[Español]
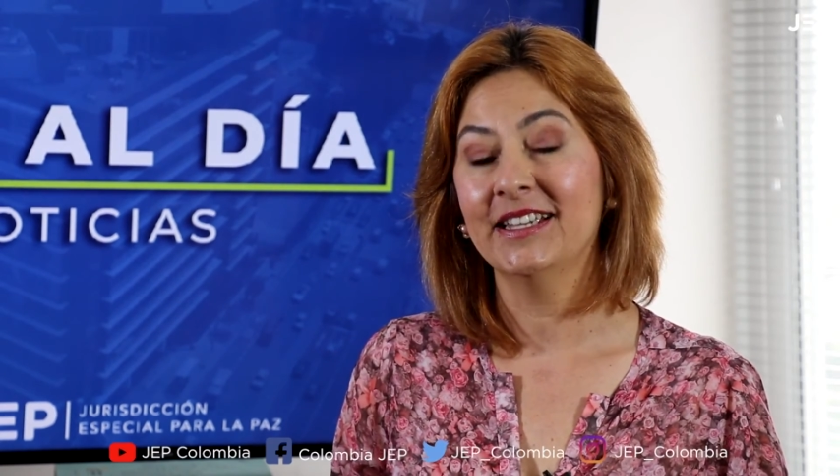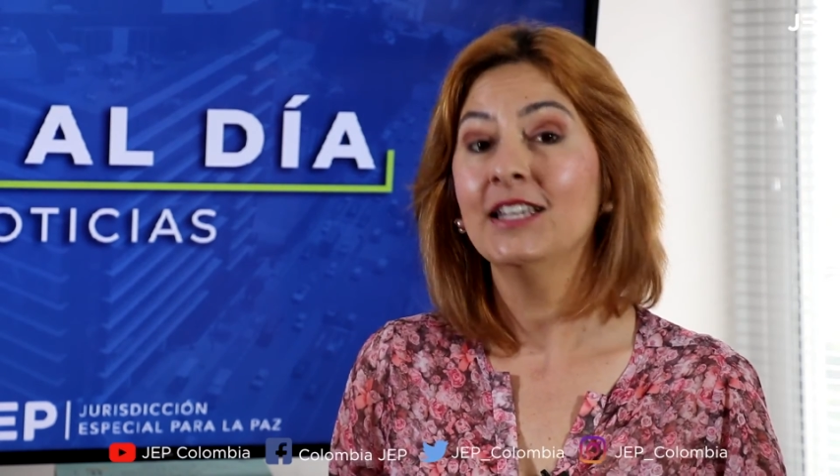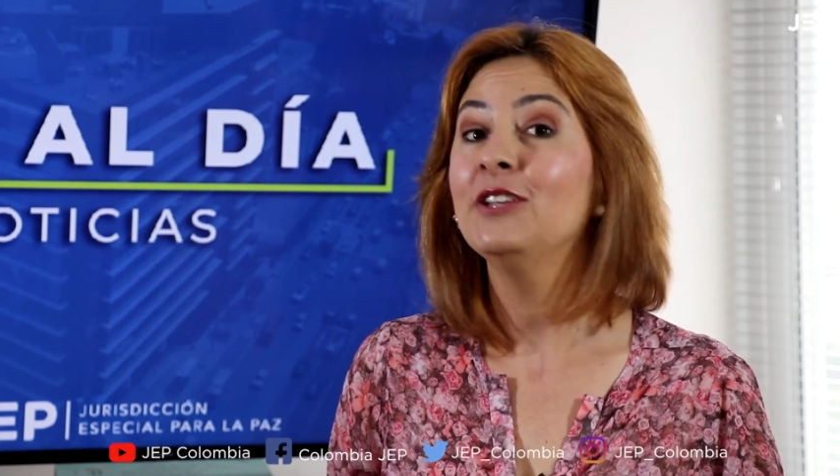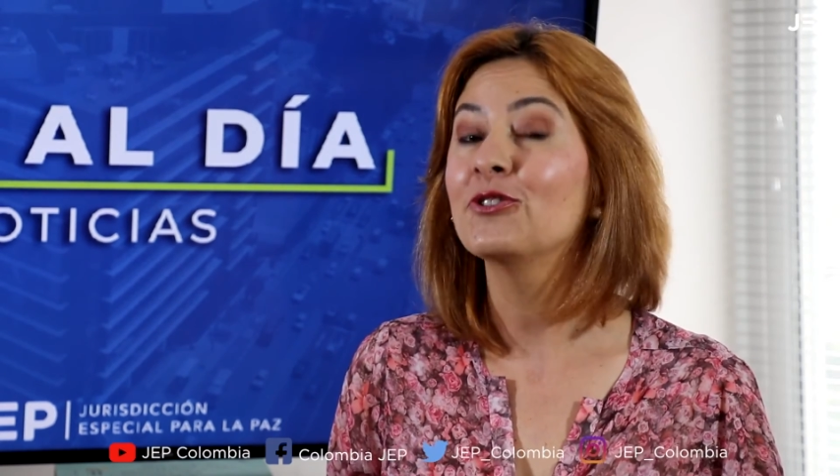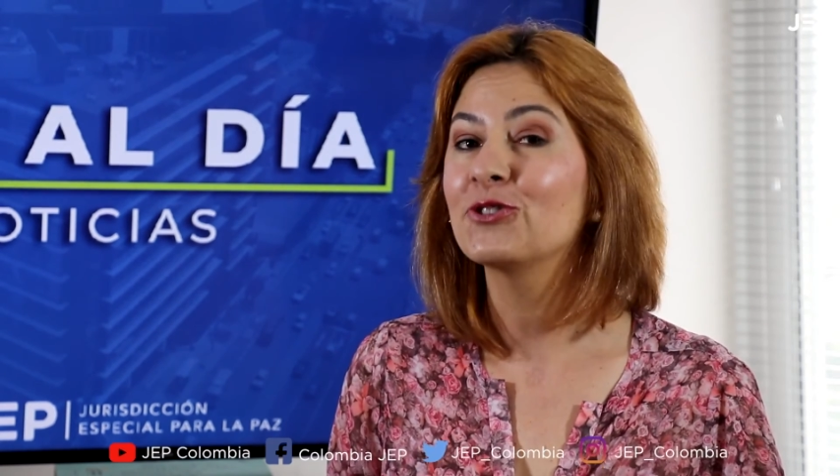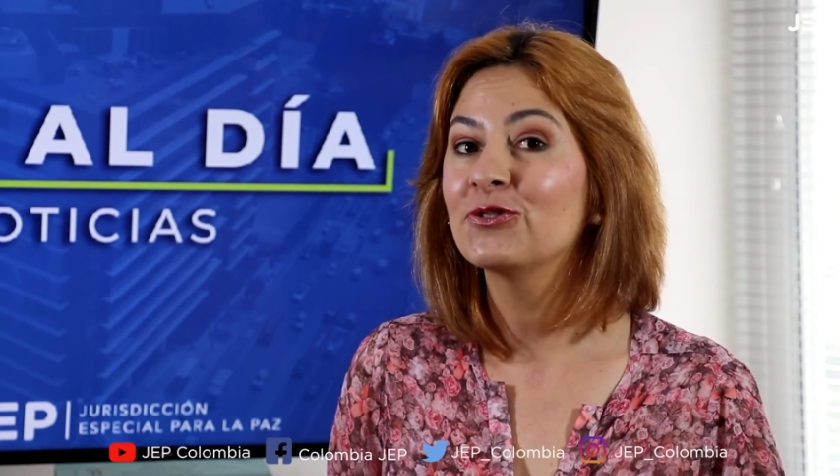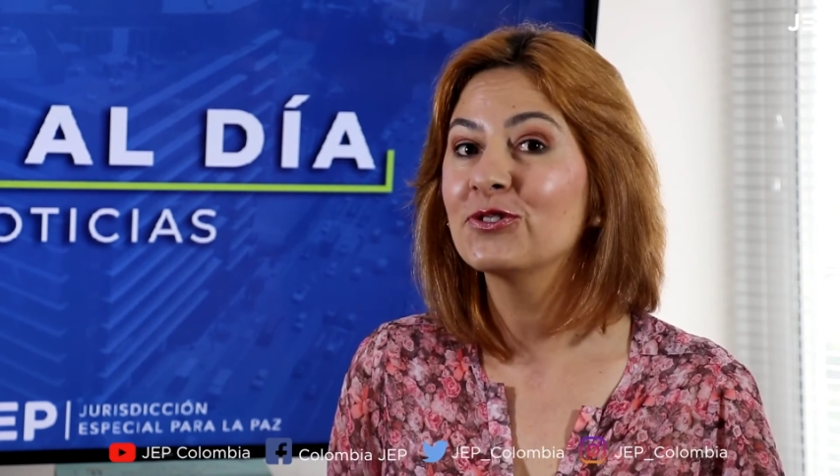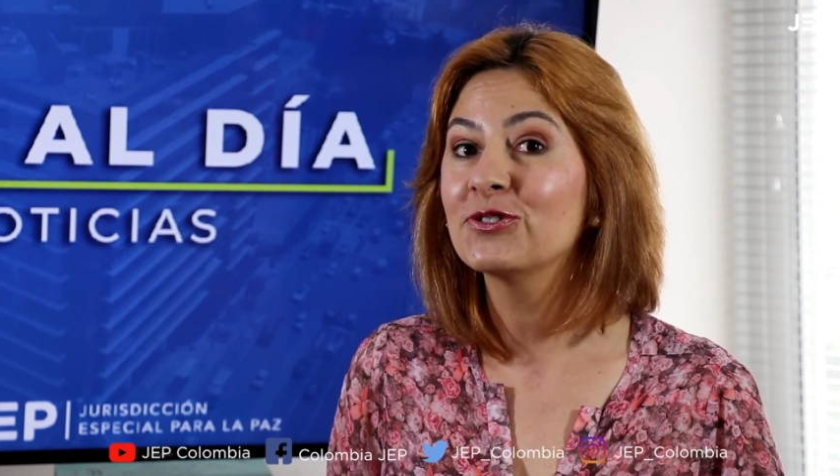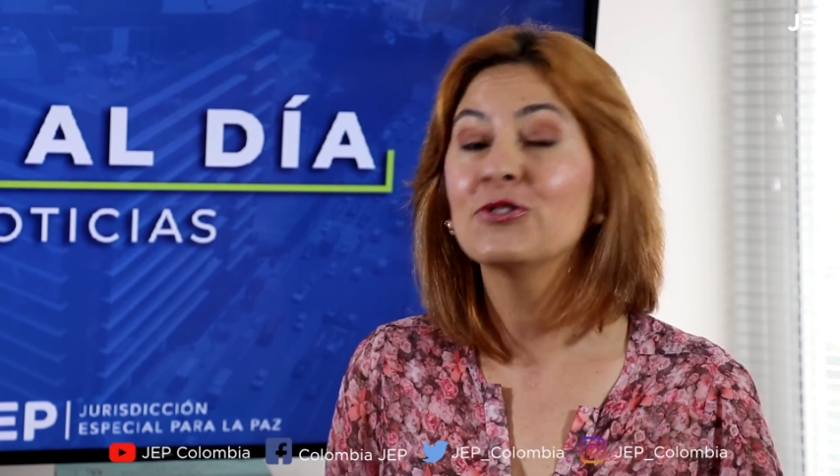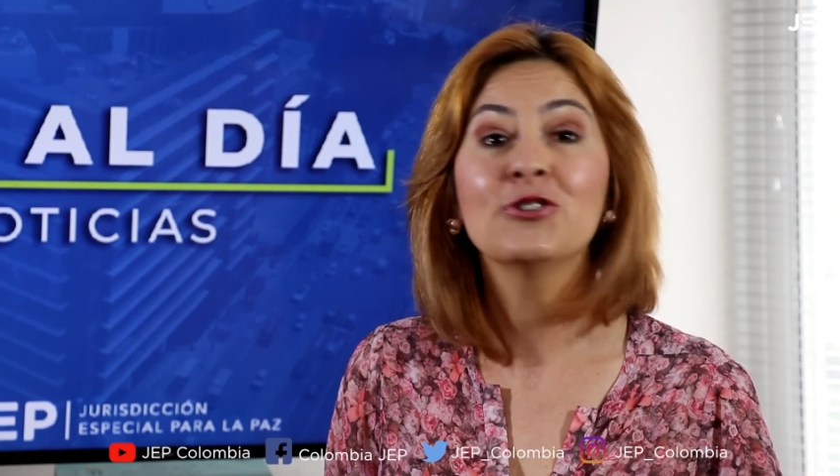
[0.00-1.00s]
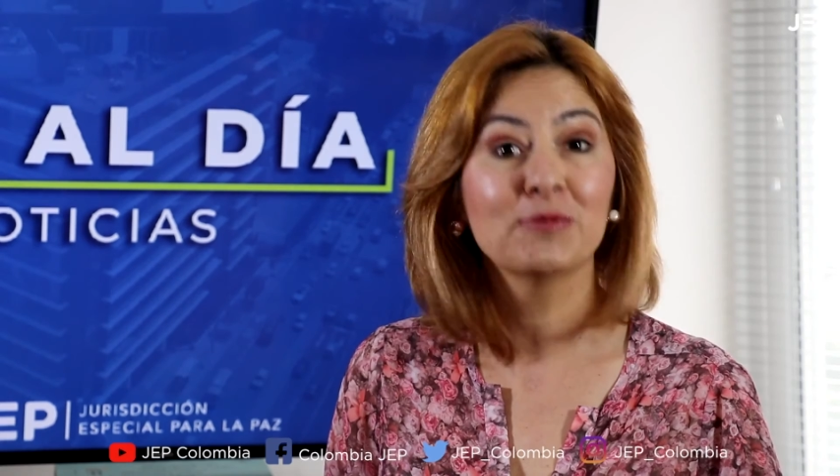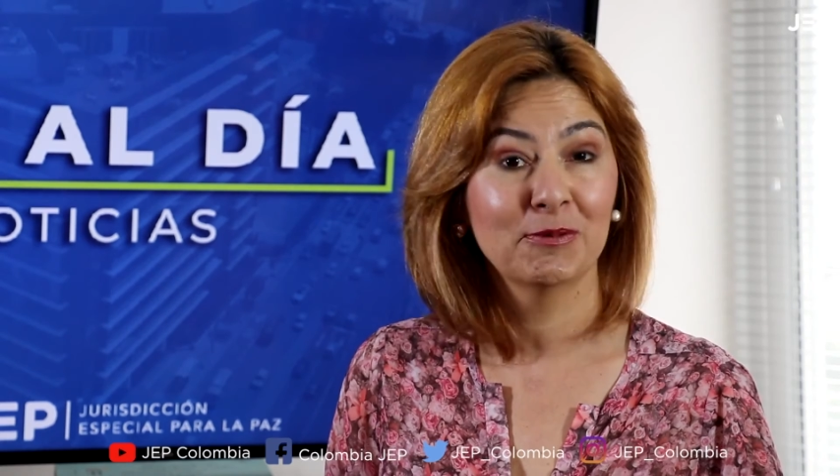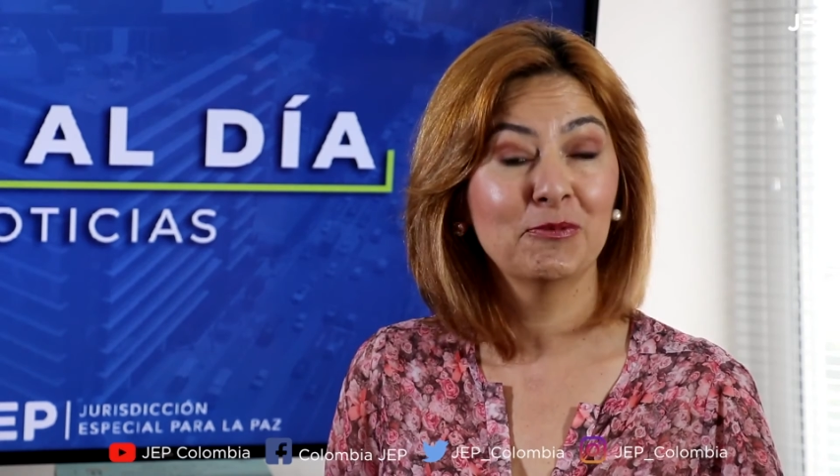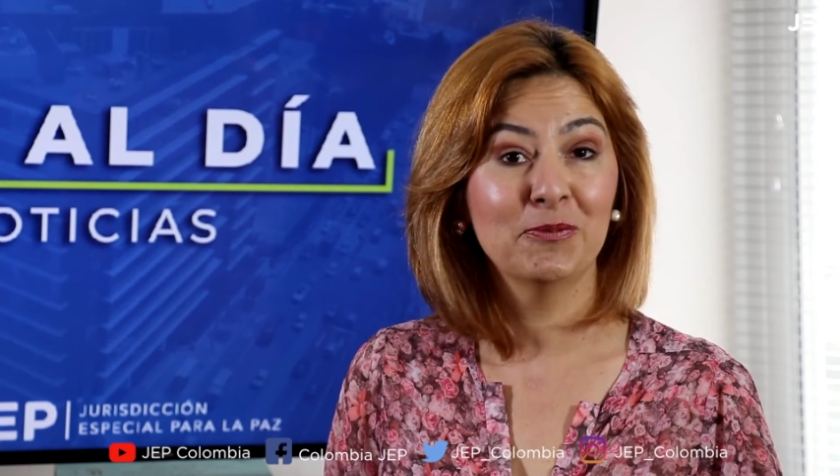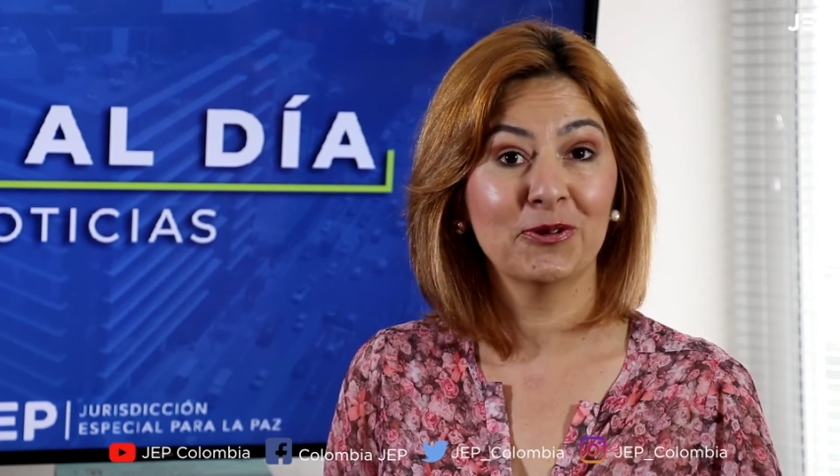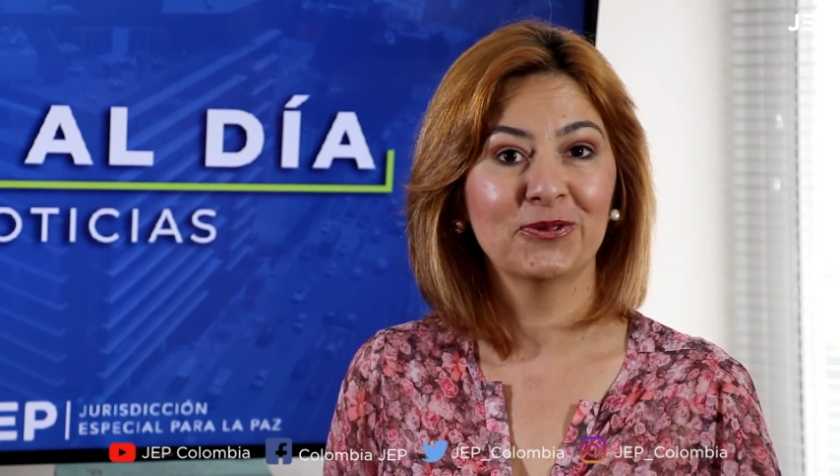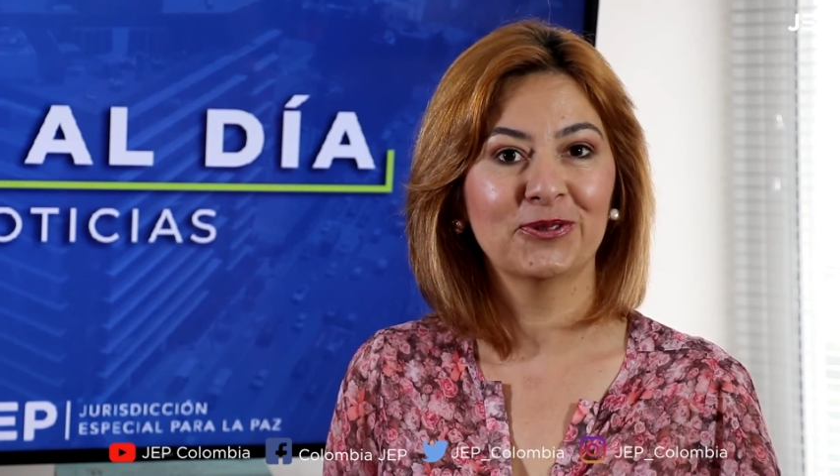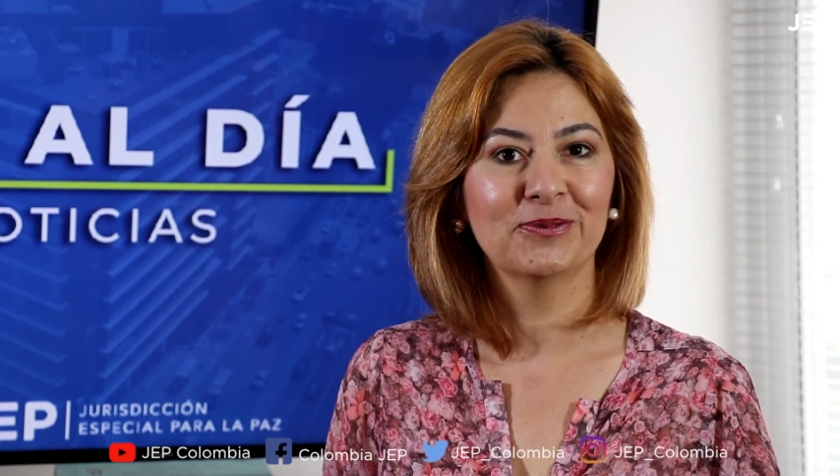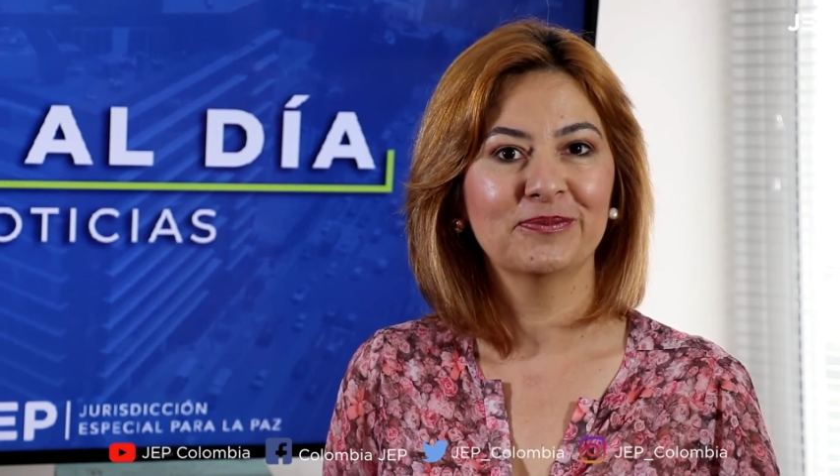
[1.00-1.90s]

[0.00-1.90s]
Y nosotros nos vemos muy pronto,